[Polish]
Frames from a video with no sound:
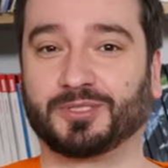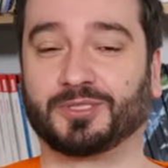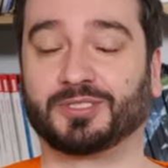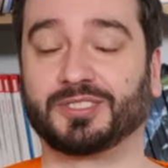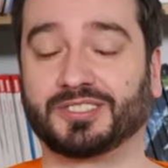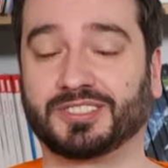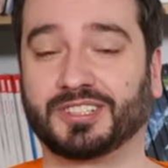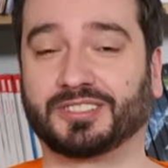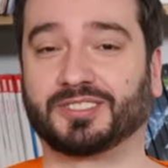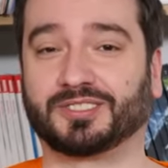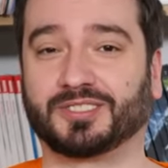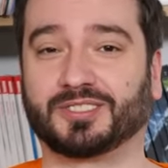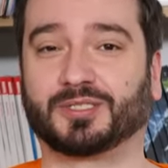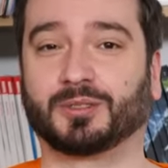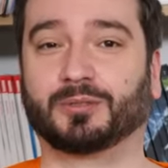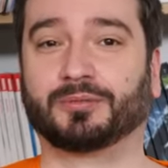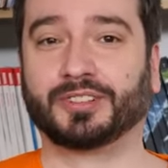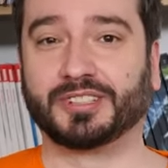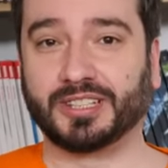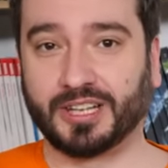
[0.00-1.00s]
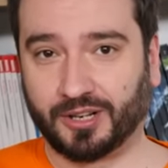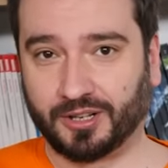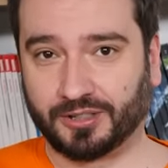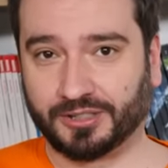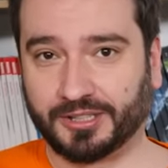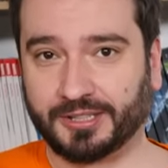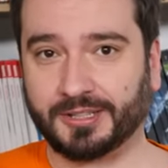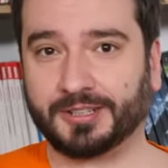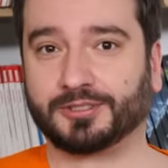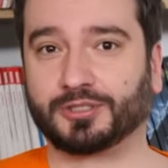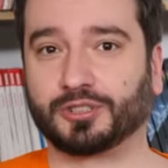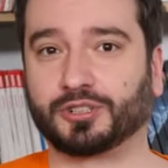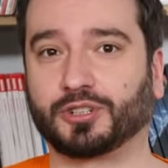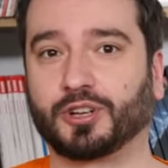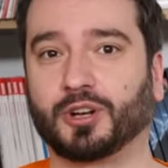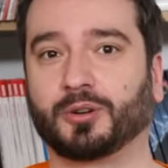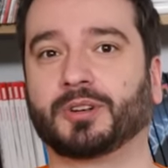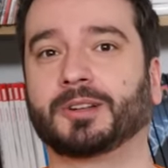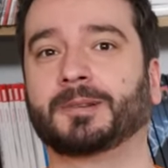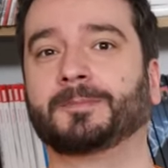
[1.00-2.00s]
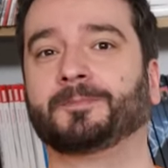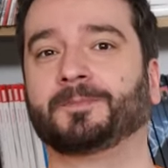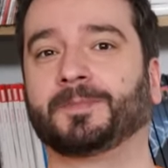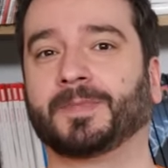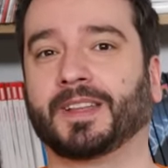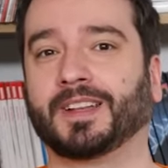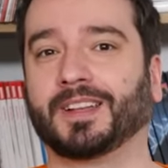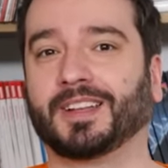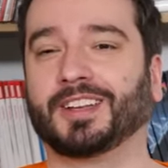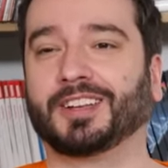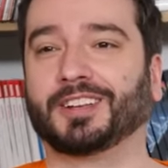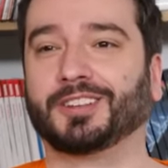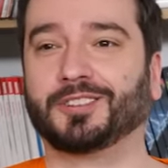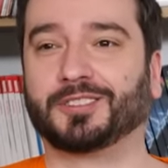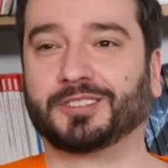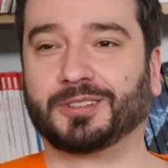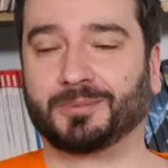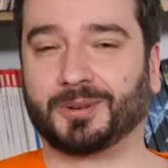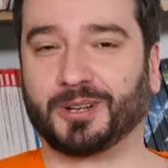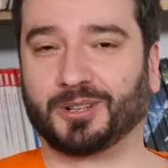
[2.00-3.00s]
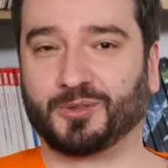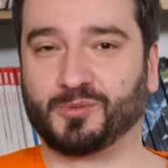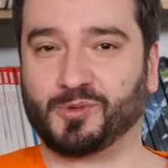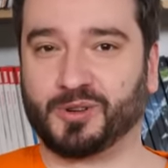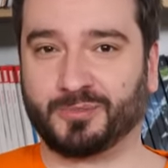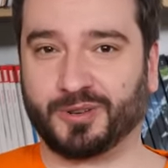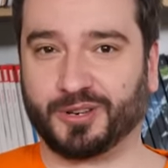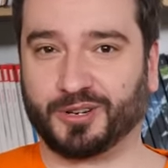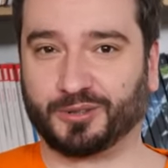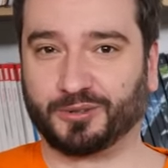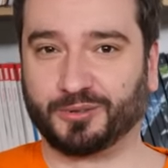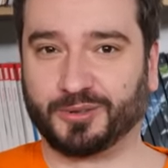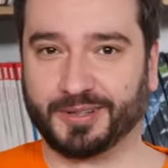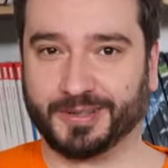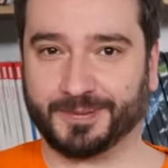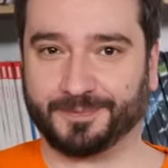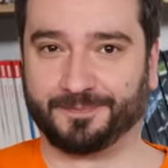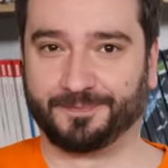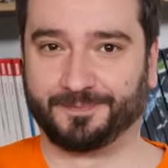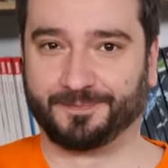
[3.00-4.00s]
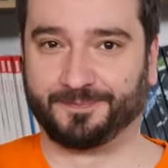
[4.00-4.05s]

to niestety został wydalony ze szkoły, i odebrano mu emeryturę.